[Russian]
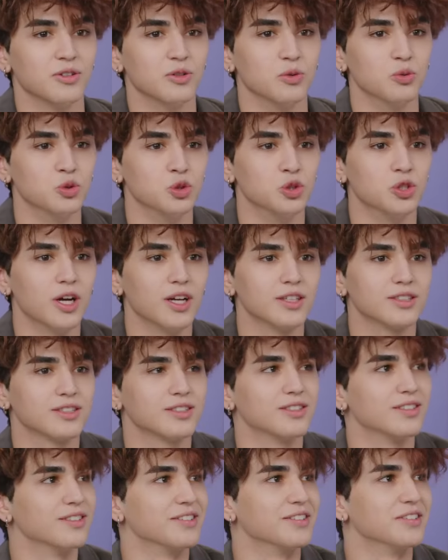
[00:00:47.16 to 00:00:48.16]

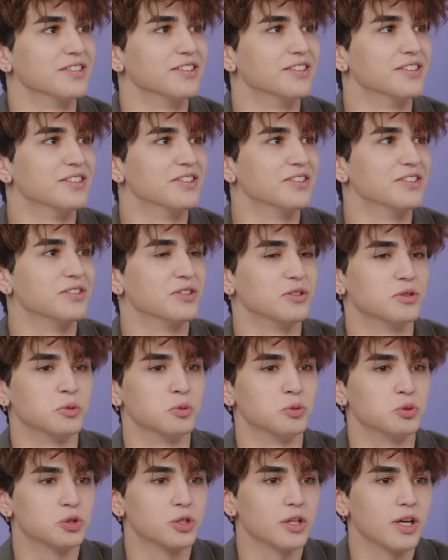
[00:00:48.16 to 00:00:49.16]
Ужасно. Почему?
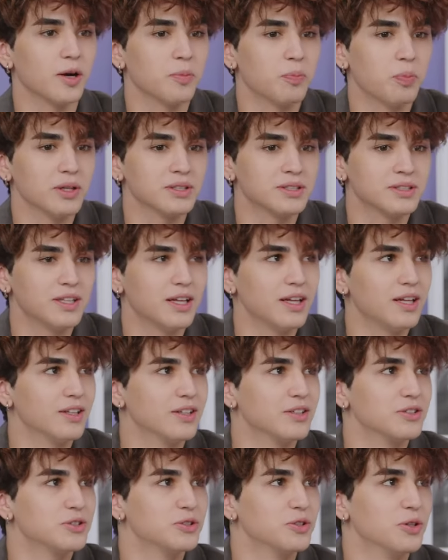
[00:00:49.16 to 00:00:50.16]
Потому что я опоздал
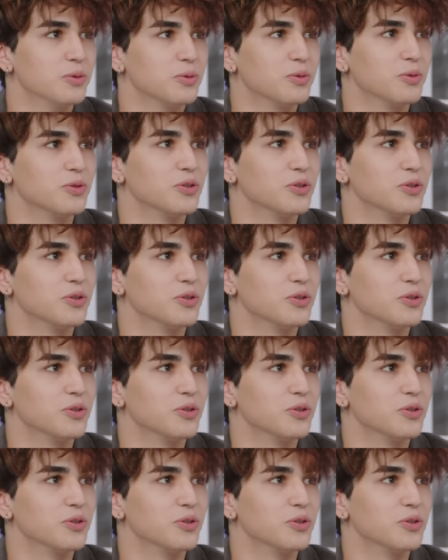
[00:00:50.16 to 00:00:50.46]
на съемку,